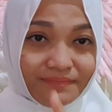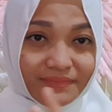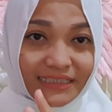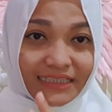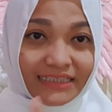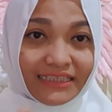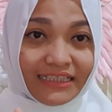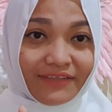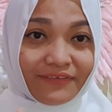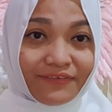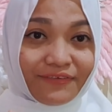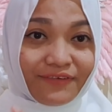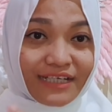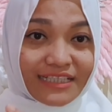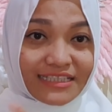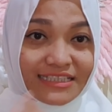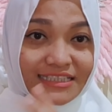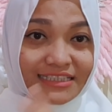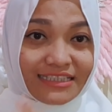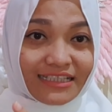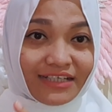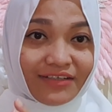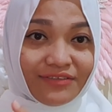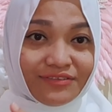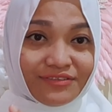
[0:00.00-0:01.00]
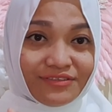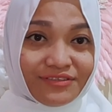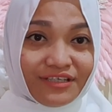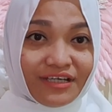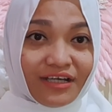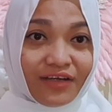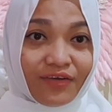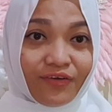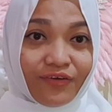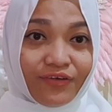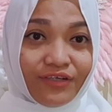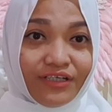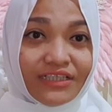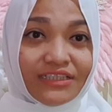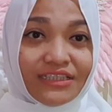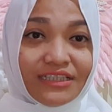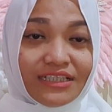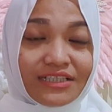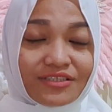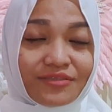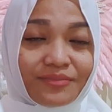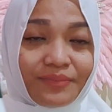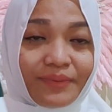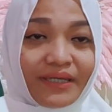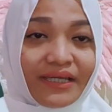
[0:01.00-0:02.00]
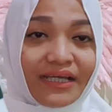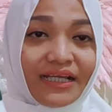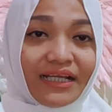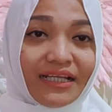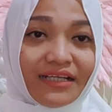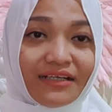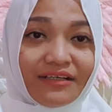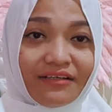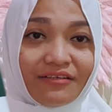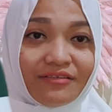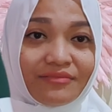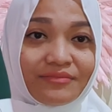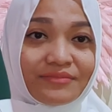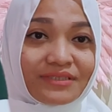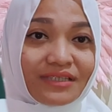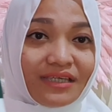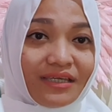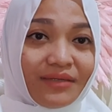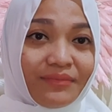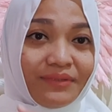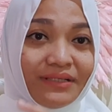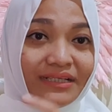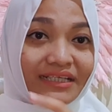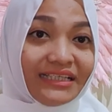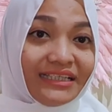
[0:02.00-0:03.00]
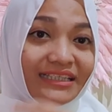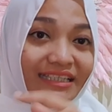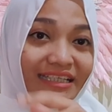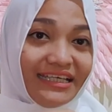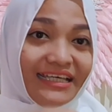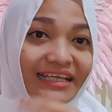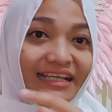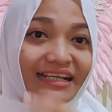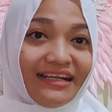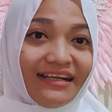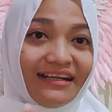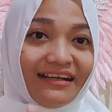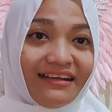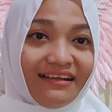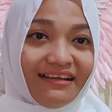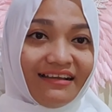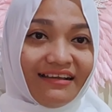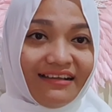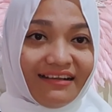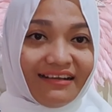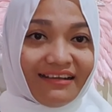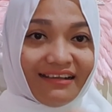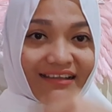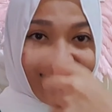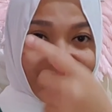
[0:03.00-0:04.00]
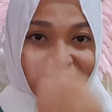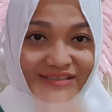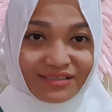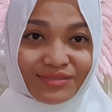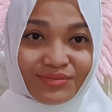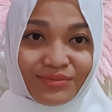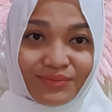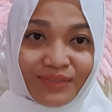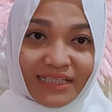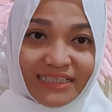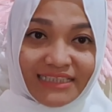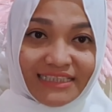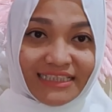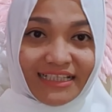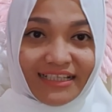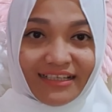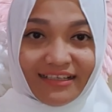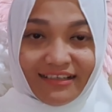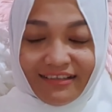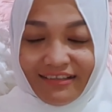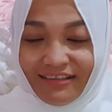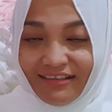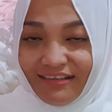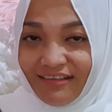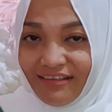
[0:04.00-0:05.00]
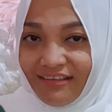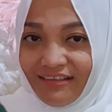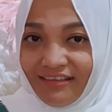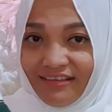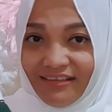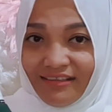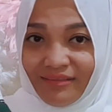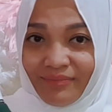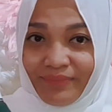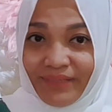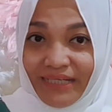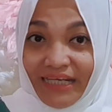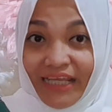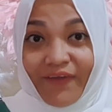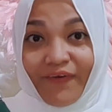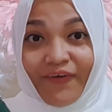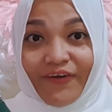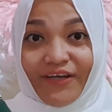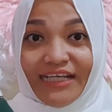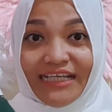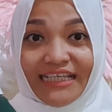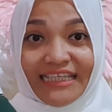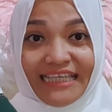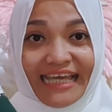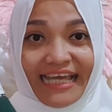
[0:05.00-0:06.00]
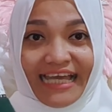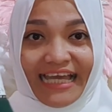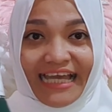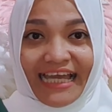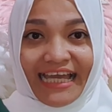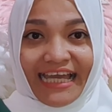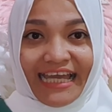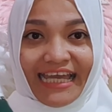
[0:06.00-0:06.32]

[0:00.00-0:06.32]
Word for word: nanti aku kasih tahu juga kodenya supaya kalian kalau misalnya milih tinggal langsung aja uh, pilih kodenya